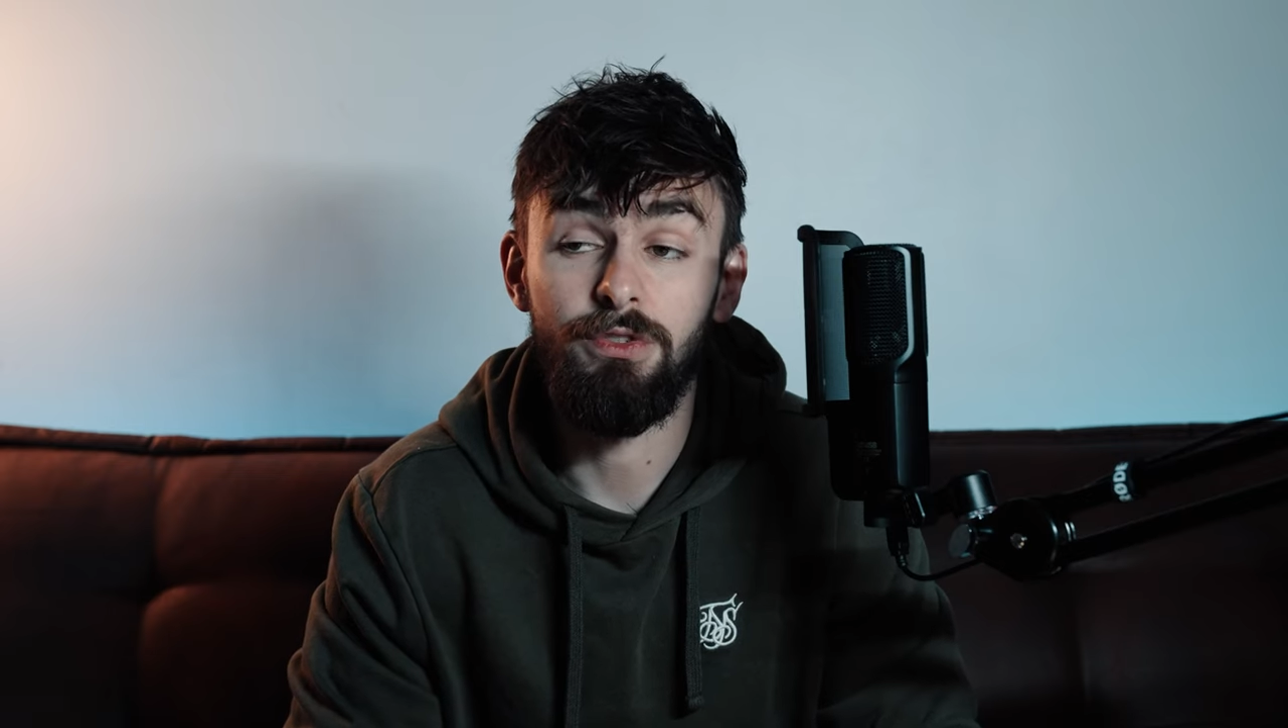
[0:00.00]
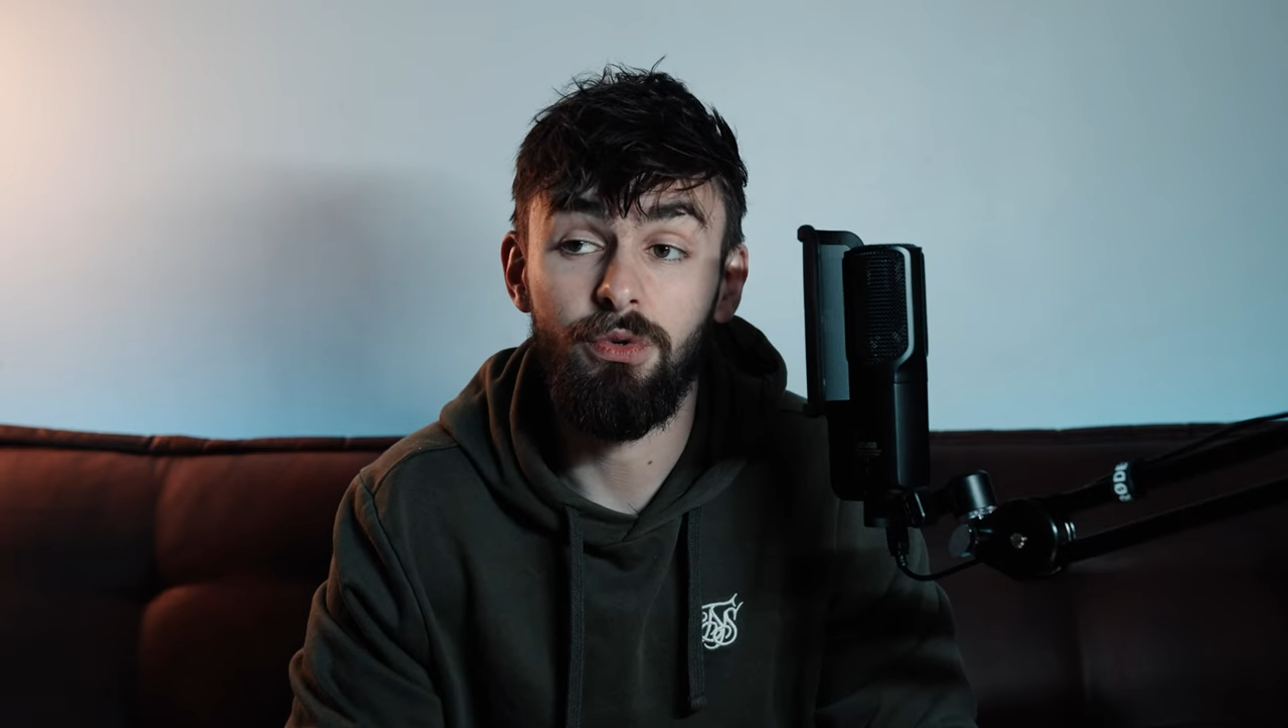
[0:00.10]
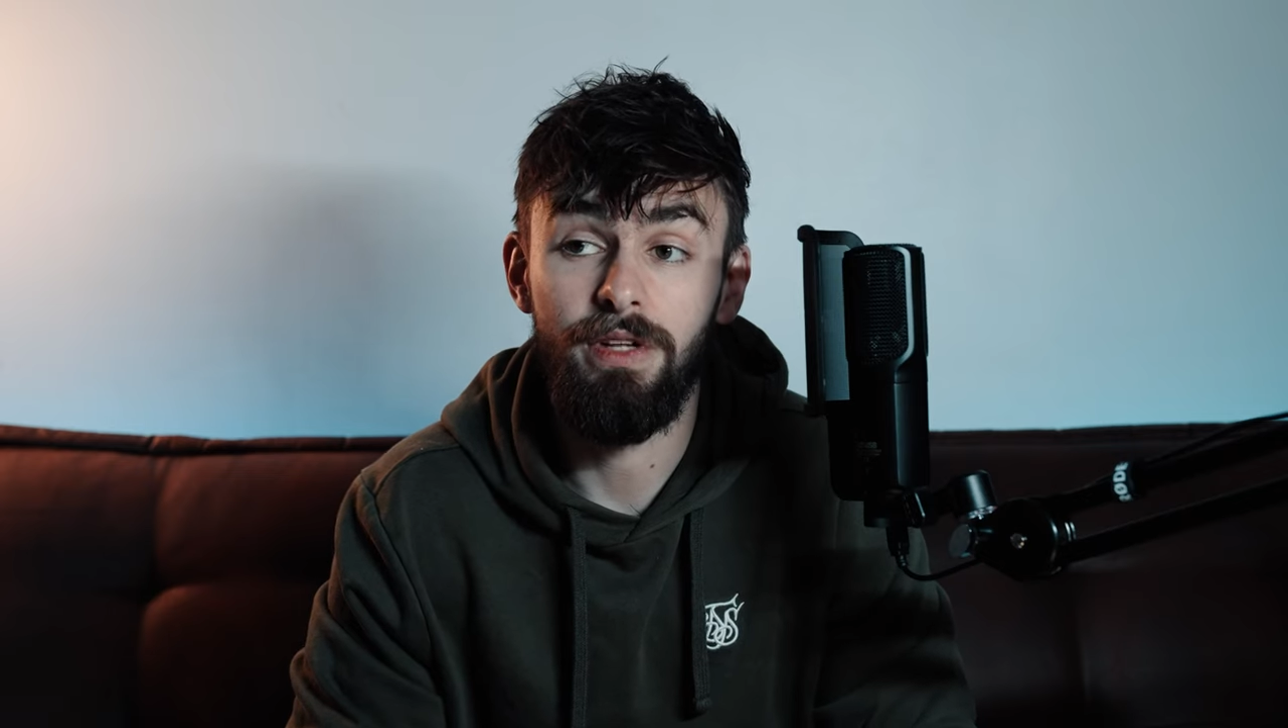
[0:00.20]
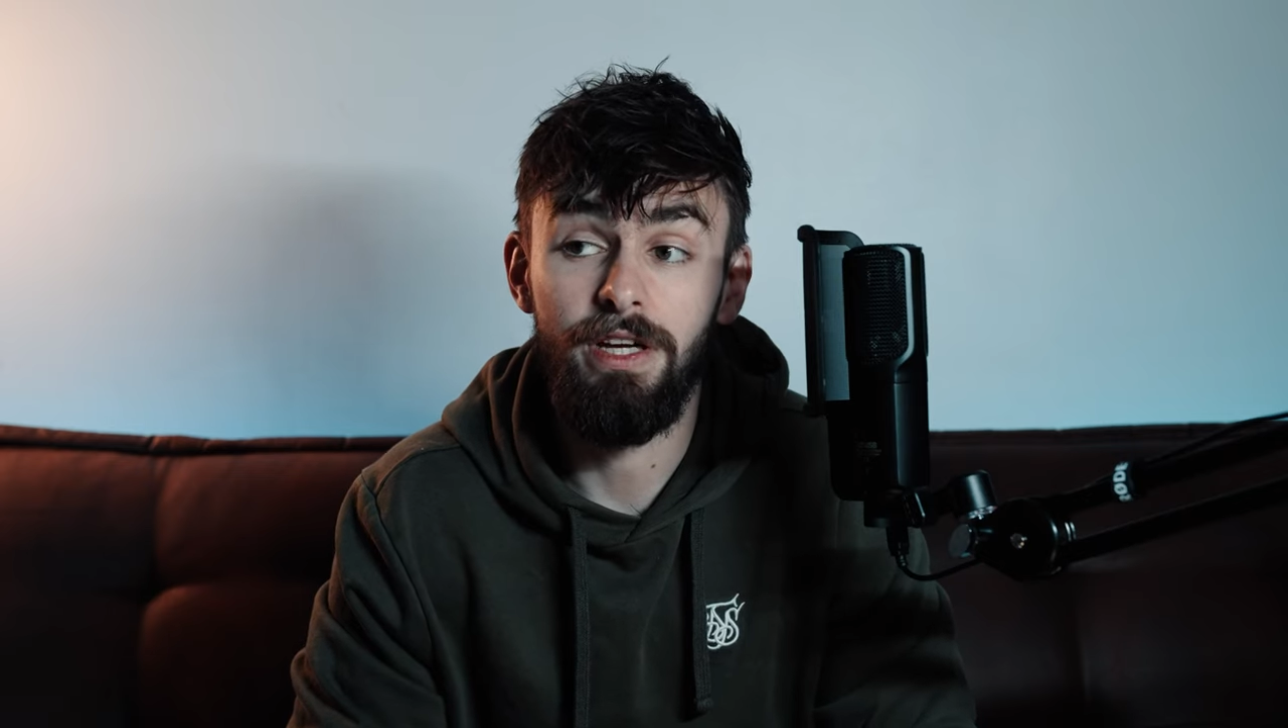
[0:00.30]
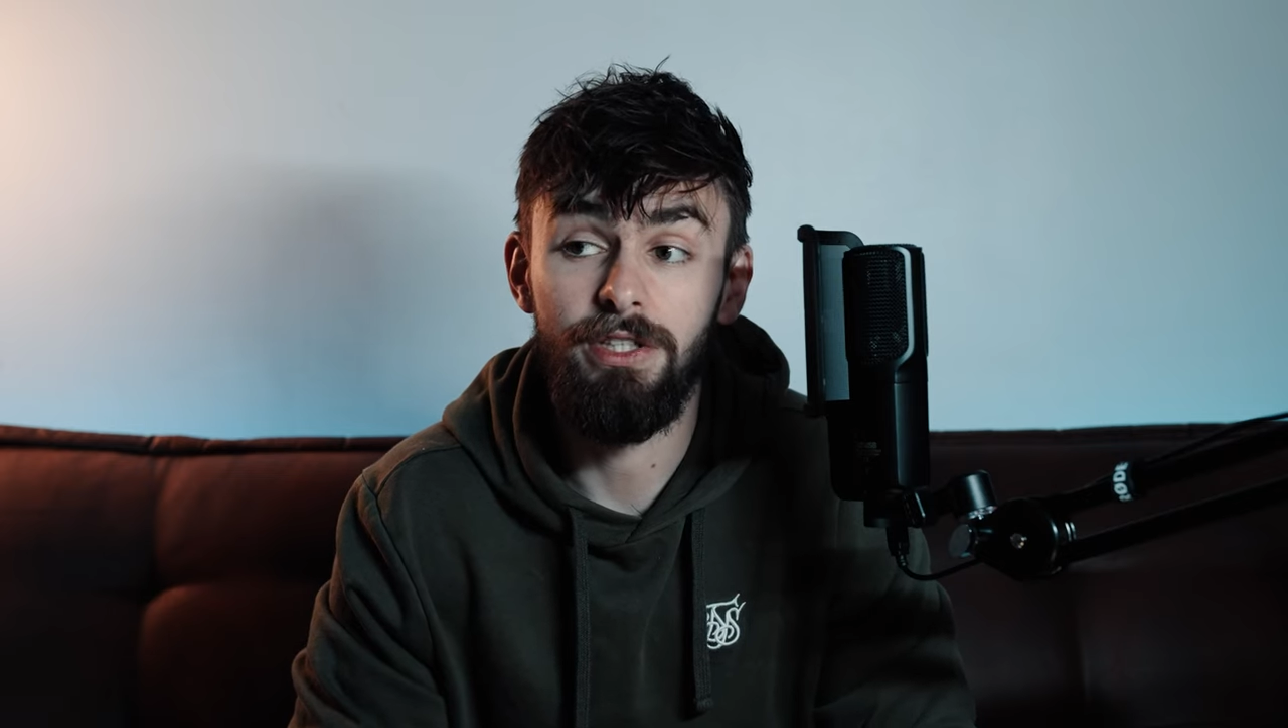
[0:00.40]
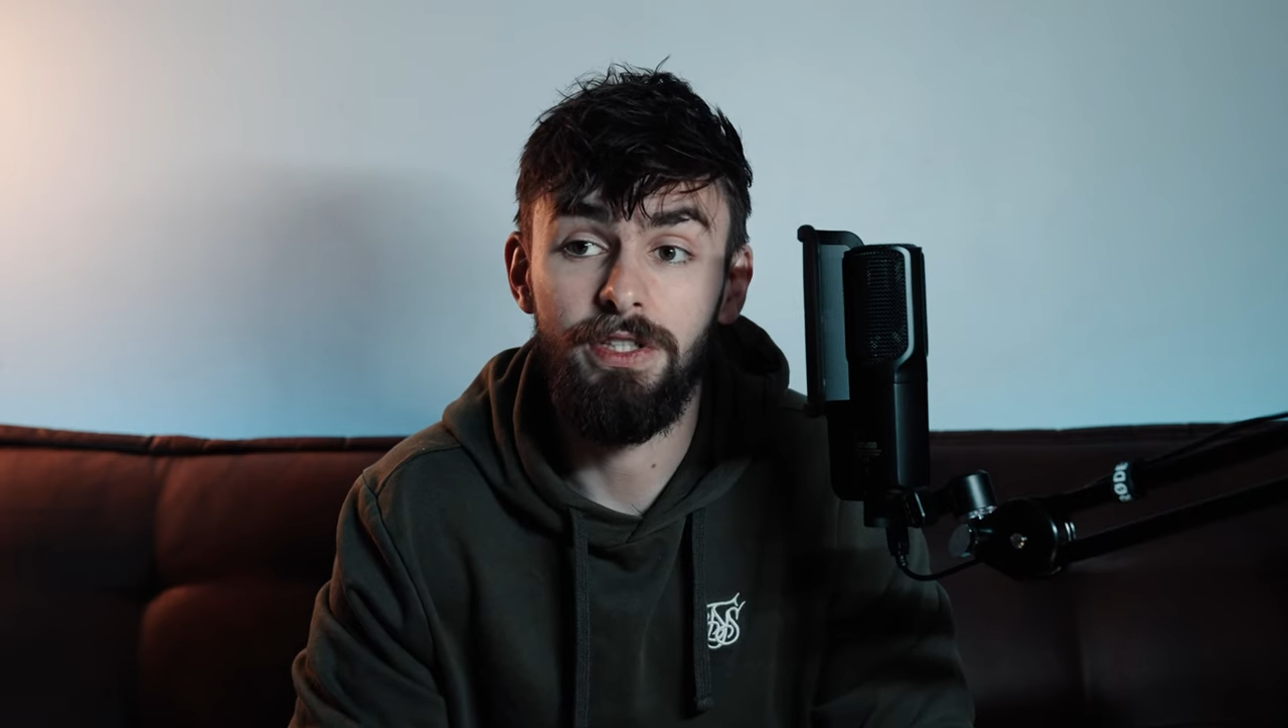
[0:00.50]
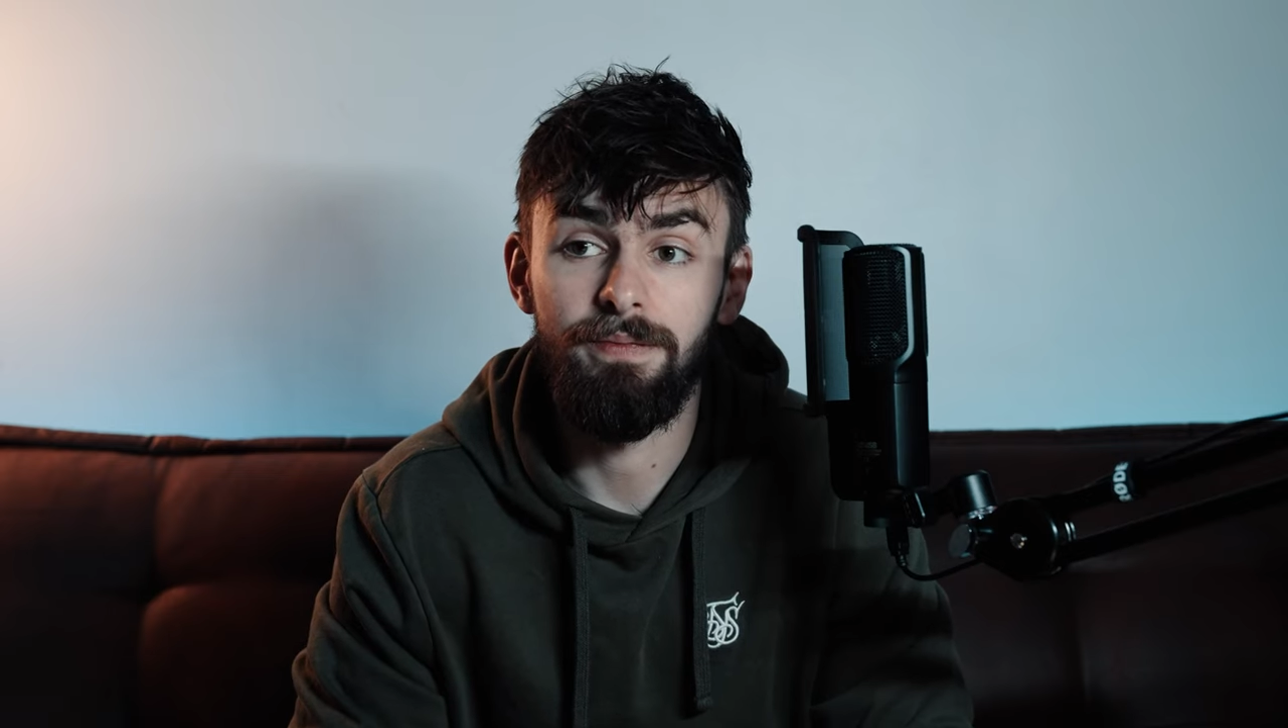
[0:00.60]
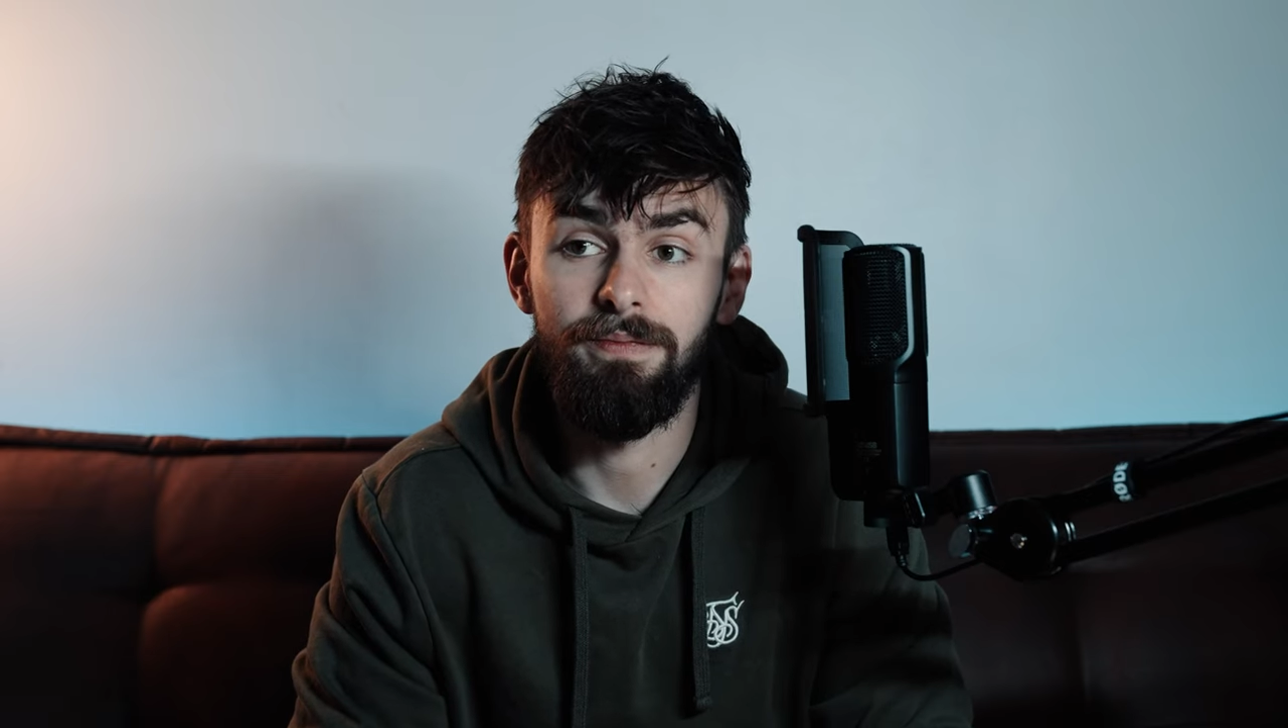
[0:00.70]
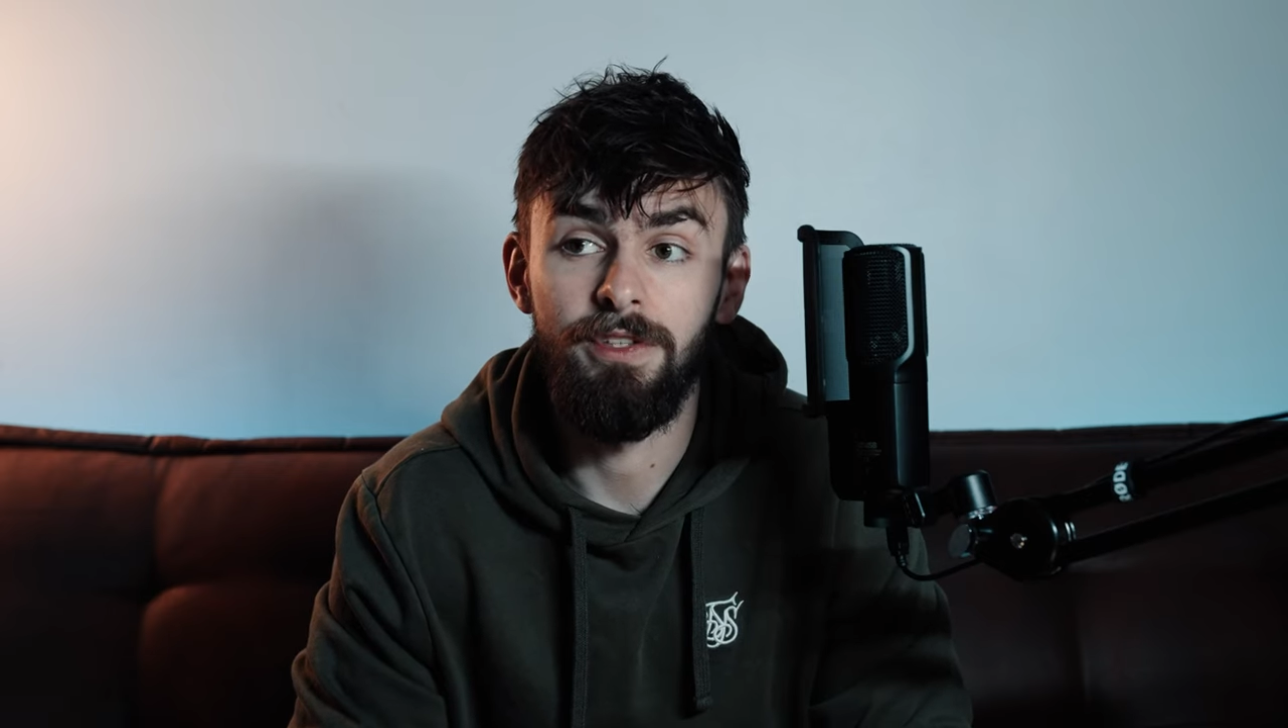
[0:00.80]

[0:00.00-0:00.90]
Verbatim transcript: ce tournage,